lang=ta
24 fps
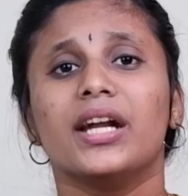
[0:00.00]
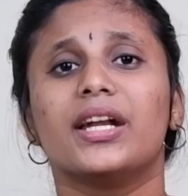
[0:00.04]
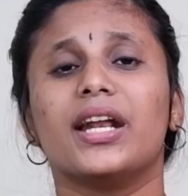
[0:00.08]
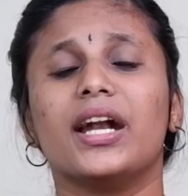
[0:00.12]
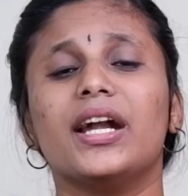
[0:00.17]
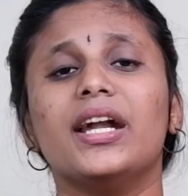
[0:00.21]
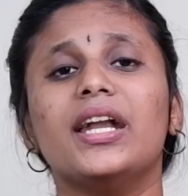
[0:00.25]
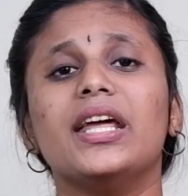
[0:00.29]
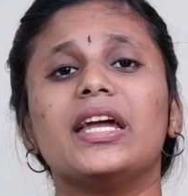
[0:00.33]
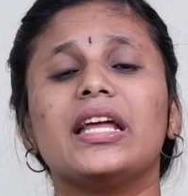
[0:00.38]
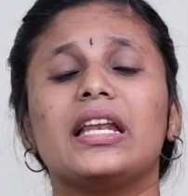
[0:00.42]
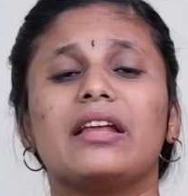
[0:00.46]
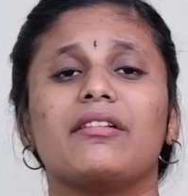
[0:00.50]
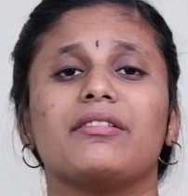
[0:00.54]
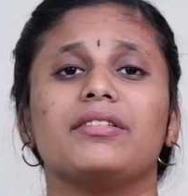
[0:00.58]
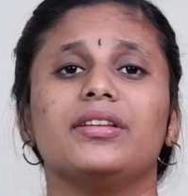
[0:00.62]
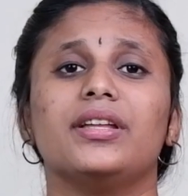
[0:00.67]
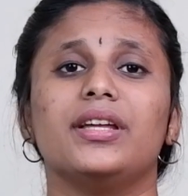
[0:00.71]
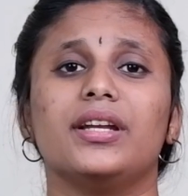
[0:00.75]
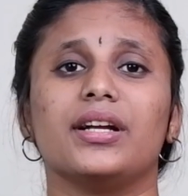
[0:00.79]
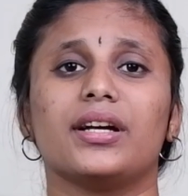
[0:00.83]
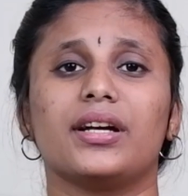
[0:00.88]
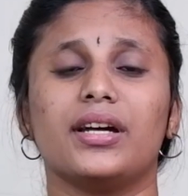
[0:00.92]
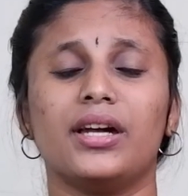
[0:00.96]
ட்ரெண்டிங்ல
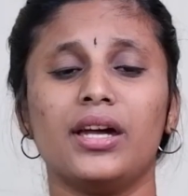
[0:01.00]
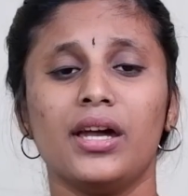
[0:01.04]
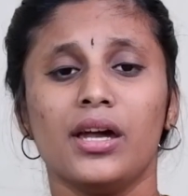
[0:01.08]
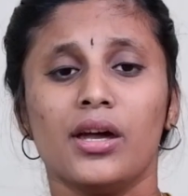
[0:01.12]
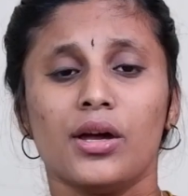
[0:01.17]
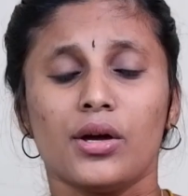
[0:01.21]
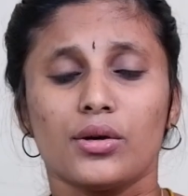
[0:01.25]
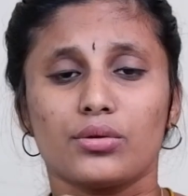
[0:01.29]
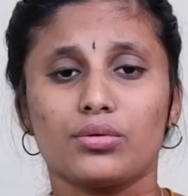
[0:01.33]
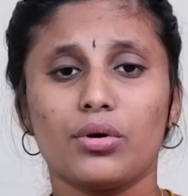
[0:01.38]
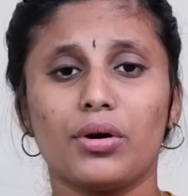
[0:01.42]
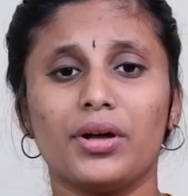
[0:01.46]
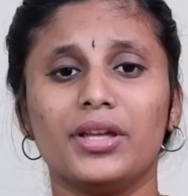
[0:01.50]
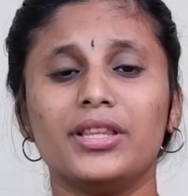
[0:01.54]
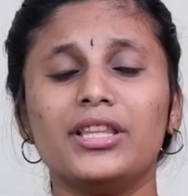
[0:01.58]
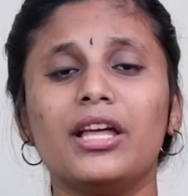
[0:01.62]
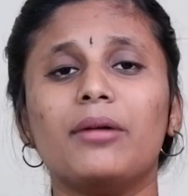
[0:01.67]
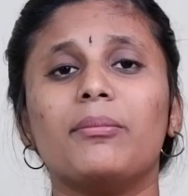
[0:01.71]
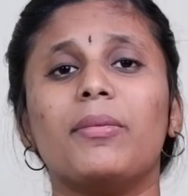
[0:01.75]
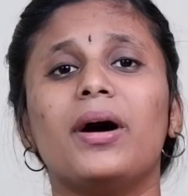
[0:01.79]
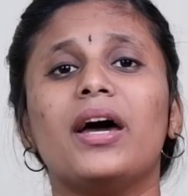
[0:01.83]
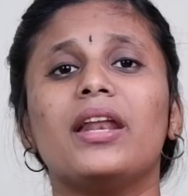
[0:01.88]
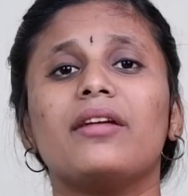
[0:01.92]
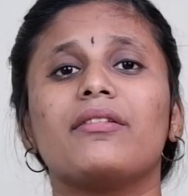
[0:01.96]
வந்து இருக்கு ஸோ
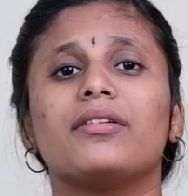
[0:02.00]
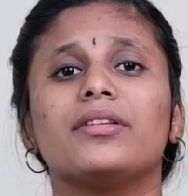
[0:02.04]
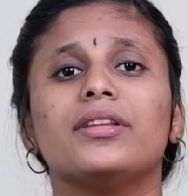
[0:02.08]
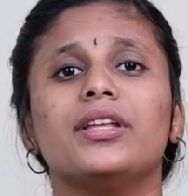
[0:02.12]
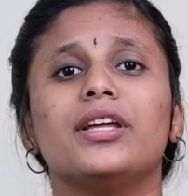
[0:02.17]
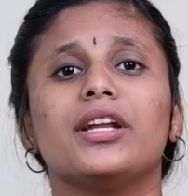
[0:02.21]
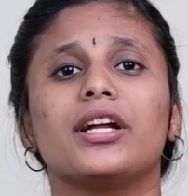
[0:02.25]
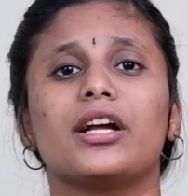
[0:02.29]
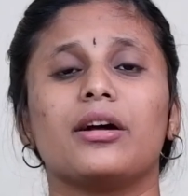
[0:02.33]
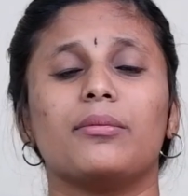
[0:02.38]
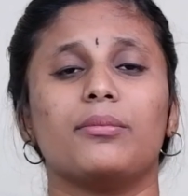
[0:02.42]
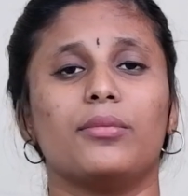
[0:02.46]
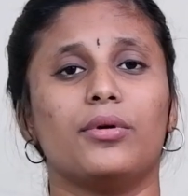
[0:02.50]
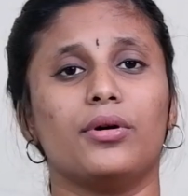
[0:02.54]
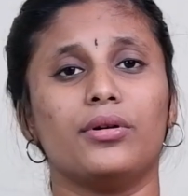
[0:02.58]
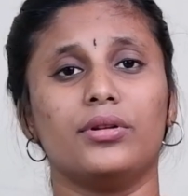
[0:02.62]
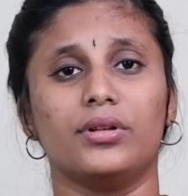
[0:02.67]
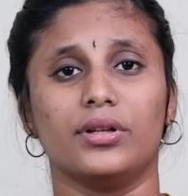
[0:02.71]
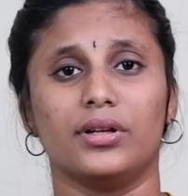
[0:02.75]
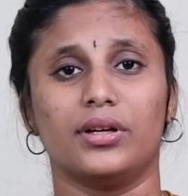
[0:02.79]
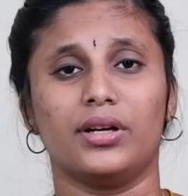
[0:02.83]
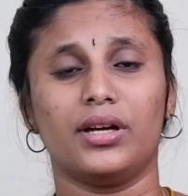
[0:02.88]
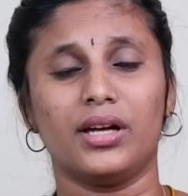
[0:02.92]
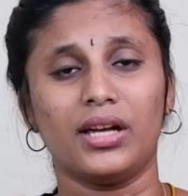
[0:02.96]
இந்த மாதிரி வந்து
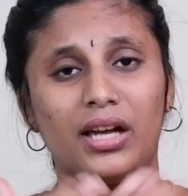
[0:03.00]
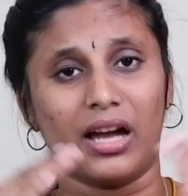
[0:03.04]
இருக்கும்போது